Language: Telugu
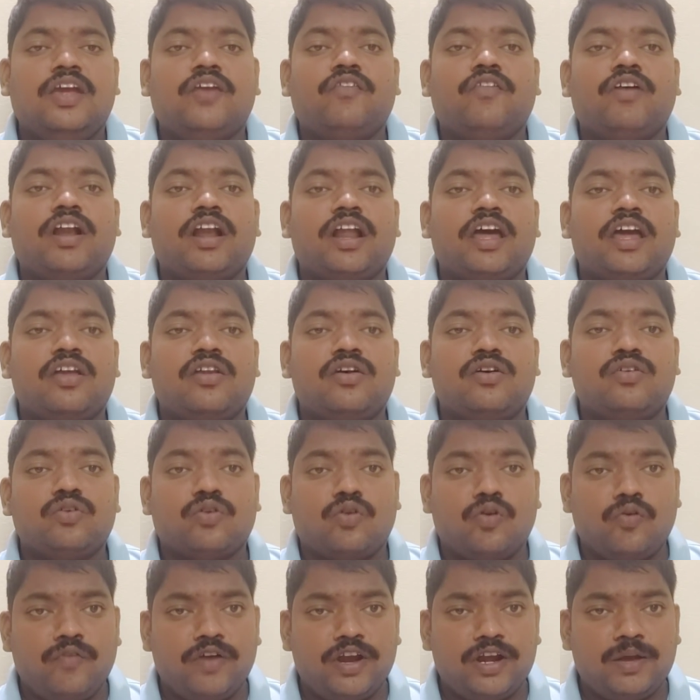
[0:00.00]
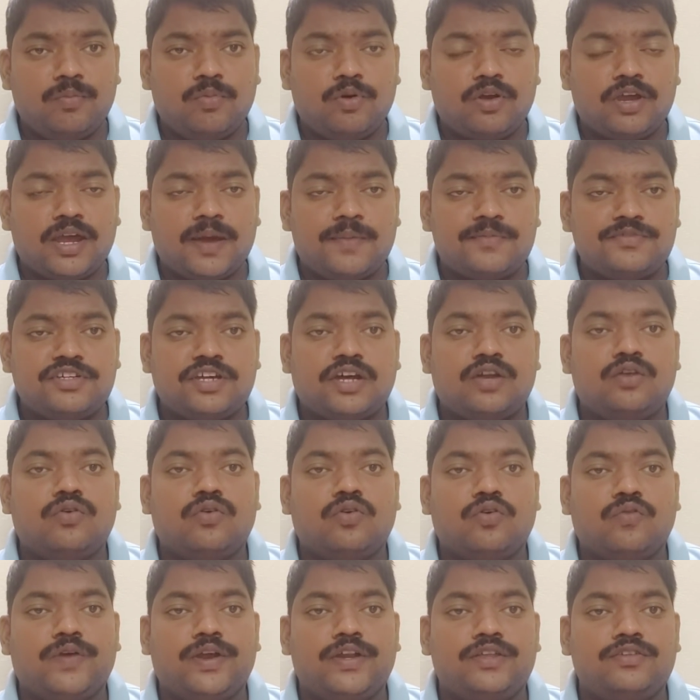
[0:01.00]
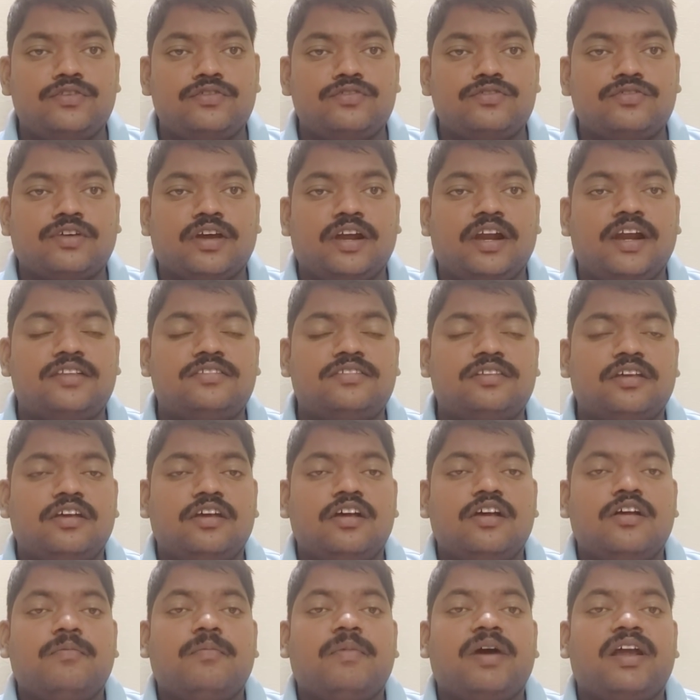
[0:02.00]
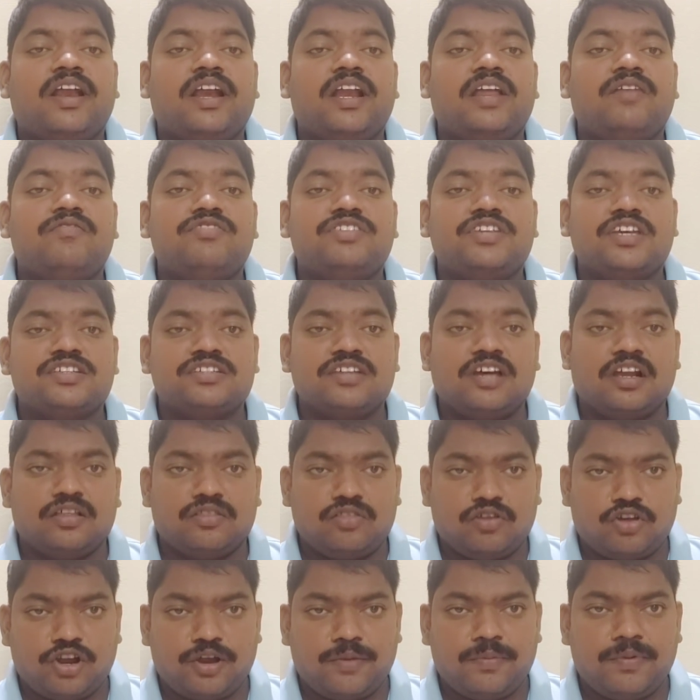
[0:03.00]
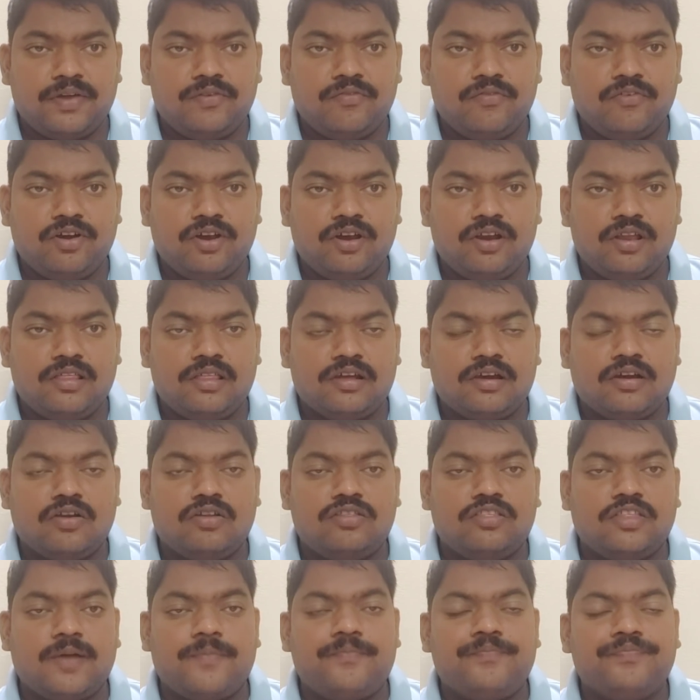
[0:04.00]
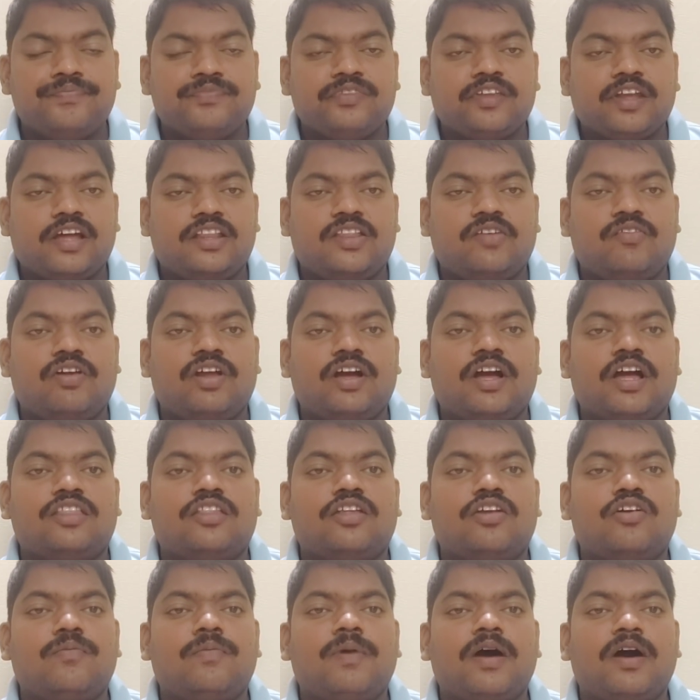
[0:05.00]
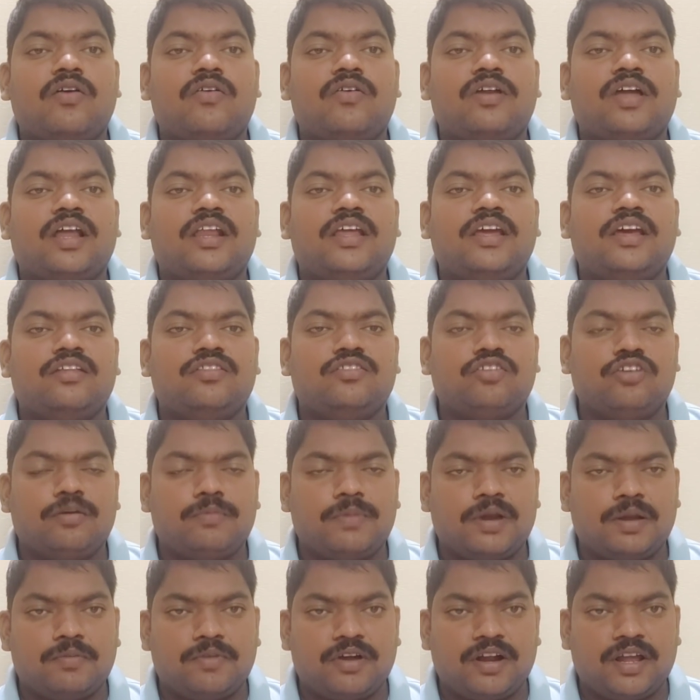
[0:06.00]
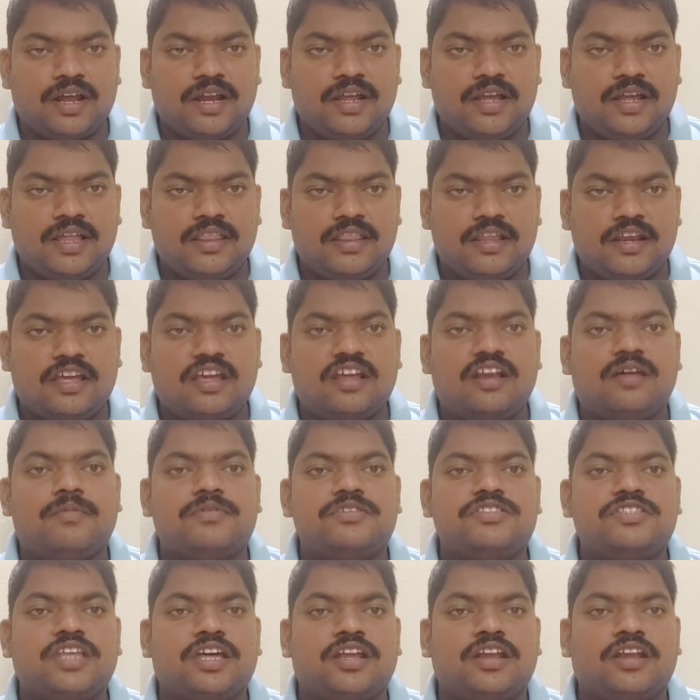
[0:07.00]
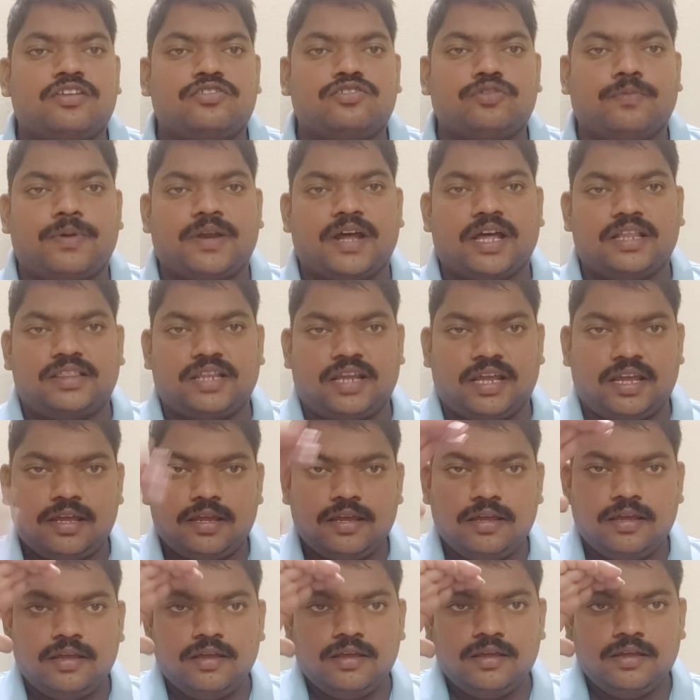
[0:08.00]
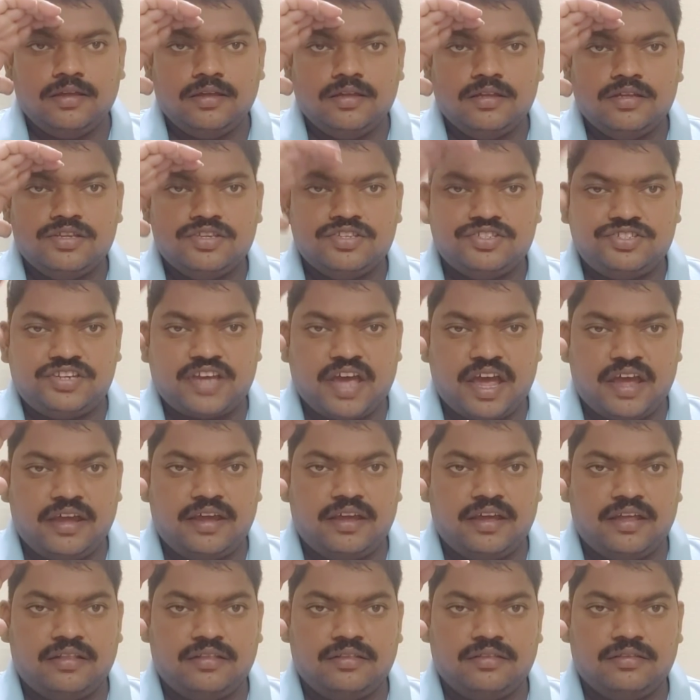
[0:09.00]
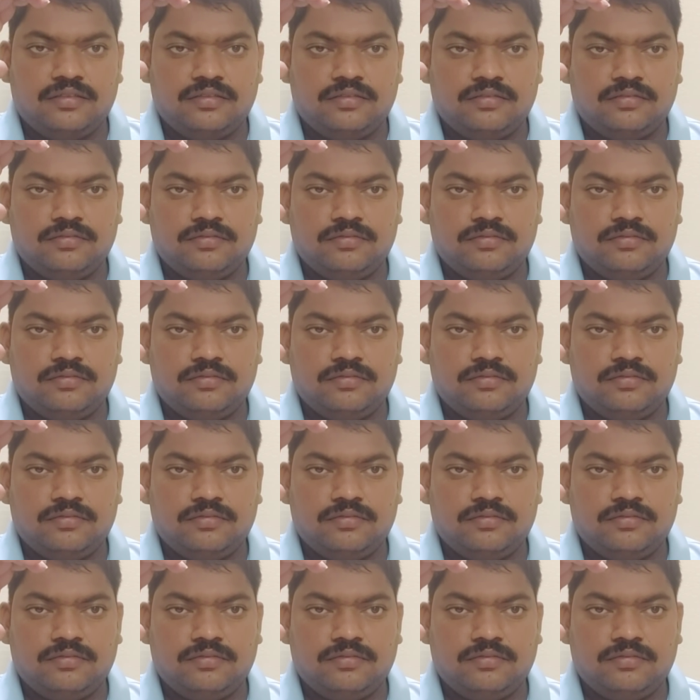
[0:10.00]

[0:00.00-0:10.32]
ఇవన్న ఈరోజు కువైట్ ముఖ్యాంశాలు కువైట్ అప్డేట్ న్యూస్ కెడెట్స్ మరిన్ని విశేషాలతో రేపటి వీడియోలు అయితే కలుద్దాం అంతవరకు అందరూ బాగుండాలి అందులో మనం ఉండాలి అందరికీ నమస్తే నా శుభరాత్రి జై హింద్